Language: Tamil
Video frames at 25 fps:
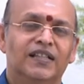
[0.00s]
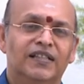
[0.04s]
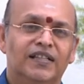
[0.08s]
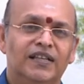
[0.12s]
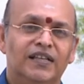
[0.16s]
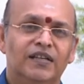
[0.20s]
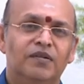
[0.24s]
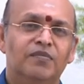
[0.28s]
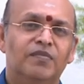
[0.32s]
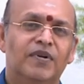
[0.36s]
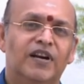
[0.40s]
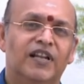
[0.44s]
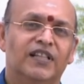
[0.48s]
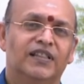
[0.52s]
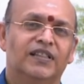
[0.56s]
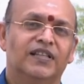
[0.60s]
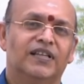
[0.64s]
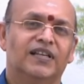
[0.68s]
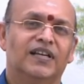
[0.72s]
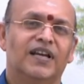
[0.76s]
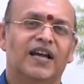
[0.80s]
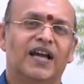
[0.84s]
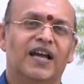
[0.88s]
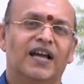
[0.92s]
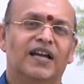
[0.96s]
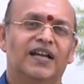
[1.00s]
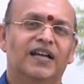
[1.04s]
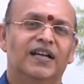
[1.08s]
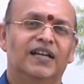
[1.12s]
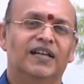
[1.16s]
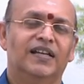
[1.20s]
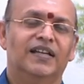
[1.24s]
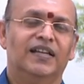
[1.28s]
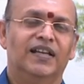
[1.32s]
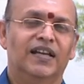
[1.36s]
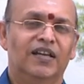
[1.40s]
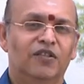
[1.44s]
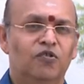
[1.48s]
திருமணத்துக்காக
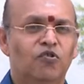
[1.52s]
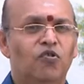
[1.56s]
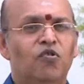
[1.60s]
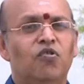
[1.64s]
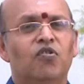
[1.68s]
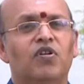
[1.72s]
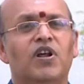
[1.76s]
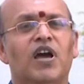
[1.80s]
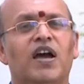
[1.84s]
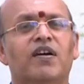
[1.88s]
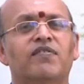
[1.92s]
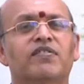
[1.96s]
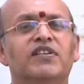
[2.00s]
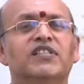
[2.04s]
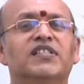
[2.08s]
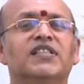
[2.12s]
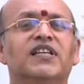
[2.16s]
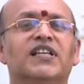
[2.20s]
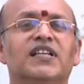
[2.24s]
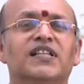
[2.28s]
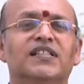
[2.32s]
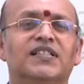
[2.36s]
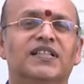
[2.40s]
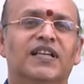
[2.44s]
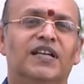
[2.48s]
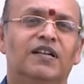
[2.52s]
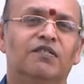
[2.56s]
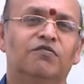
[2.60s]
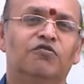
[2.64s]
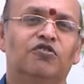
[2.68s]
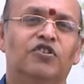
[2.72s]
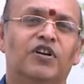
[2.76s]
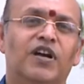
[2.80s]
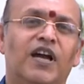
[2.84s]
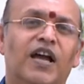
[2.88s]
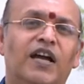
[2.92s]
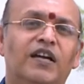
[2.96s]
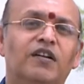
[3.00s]
ஏதோ ஒரு அவசர
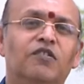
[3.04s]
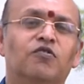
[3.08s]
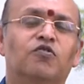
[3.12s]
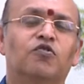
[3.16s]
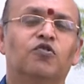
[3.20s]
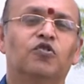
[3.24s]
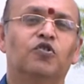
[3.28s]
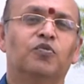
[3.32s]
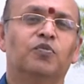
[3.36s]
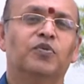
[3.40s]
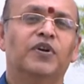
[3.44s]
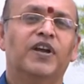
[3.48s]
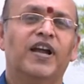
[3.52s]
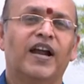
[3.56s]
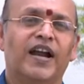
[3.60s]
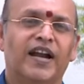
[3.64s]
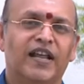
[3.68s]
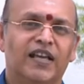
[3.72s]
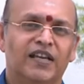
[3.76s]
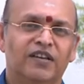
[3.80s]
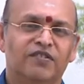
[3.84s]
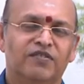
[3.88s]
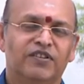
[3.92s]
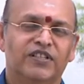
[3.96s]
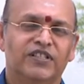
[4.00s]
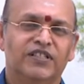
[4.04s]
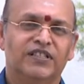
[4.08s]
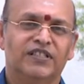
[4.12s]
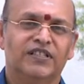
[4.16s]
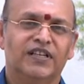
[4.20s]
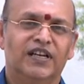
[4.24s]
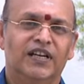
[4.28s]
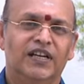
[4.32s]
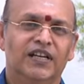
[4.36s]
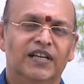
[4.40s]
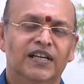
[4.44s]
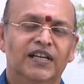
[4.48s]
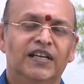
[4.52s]
செலவுக்காக கொண்டு போய் அடகு
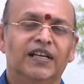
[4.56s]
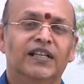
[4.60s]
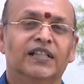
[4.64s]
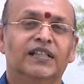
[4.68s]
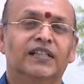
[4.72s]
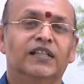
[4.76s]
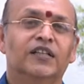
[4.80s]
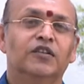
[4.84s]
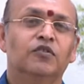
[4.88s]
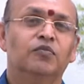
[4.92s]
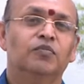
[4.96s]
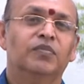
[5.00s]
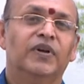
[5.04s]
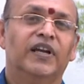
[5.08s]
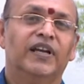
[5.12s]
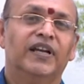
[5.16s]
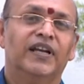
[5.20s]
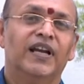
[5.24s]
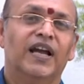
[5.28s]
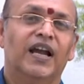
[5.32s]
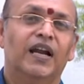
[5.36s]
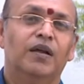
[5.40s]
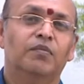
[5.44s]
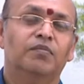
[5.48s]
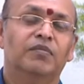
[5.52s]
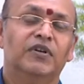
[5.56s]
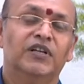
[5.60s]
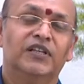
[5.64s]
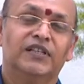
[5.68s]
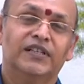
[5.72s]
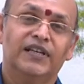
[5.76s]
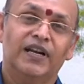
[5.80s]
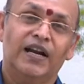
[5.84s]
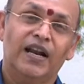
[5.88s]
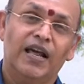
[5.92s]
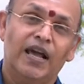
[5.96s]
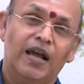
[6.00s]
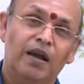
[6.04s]
வச்சுட்டேன் திரும்ப என்னால்
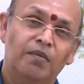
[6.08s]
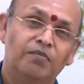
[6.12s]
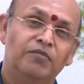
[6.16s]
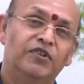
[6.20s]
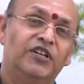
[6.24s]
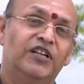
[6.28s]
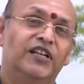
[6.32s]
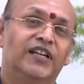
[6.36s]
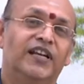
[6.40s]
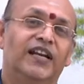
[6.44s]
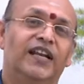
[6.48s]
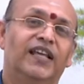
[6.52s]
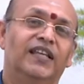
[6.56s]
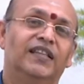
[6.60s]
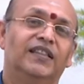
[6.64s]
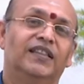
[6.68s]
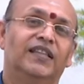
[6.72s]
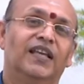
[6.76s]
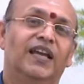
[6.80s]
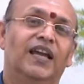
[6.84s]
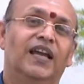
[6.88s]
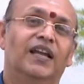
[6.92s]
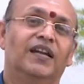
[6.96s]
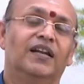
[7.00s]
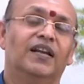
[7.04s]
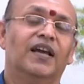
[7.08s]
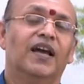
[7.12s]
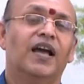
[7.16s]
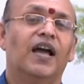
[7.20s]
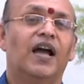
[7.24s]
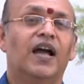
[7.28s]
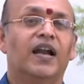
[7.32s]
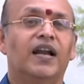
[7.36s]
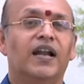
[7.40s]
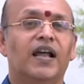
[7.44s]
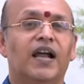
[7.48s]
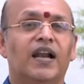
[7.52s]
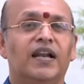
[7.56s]
மீட்கலாம் என்று நினைத்தேன்
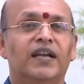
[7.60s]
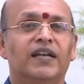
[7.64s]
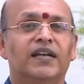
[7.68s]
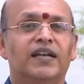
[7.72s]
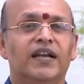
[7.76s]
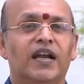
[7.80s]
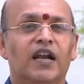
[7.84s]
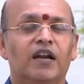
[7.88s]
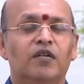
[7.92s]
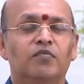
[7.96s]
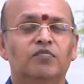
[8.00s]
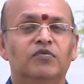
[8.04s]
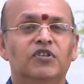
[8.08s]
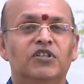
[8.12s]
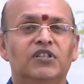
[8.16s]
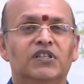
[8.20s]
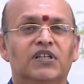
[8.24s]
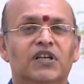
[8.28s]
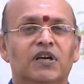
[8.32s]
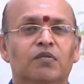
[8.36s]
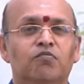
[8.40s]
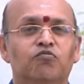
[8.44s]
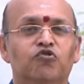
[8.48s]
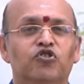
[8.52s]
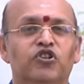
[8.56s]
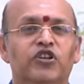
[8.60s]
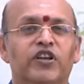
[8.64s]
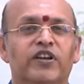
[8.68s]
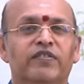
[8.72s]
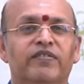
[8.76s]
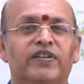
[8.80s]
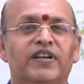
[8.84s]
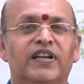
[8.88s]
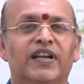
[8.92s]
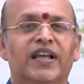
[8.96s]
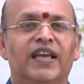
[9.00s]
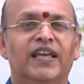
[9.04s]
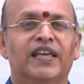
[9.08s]
ஆனால் என்னால் மீட்க
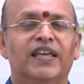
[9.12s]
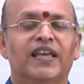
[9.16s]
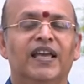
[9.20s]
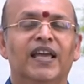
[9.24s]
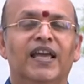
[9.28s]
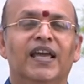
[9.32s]
முடியவில்லை